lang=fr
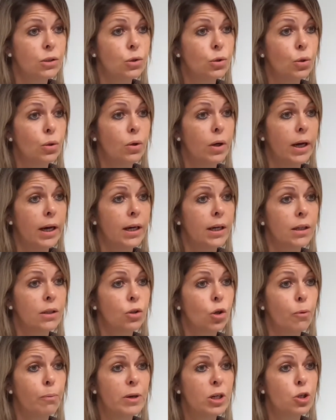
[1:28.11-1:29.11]
cela
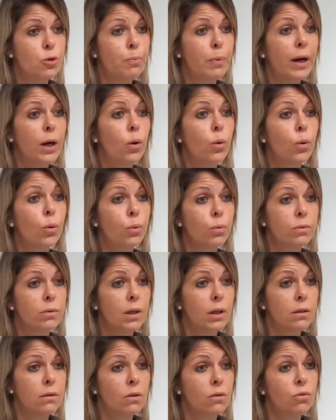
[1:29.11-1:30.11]
n'empêche pas le
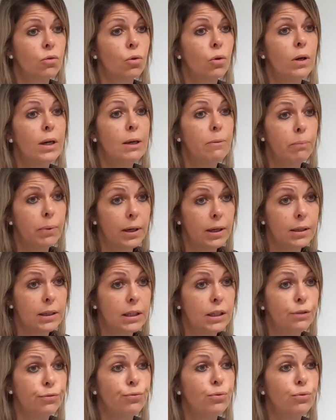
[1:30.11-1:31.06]
contact entre l'EHPAD et les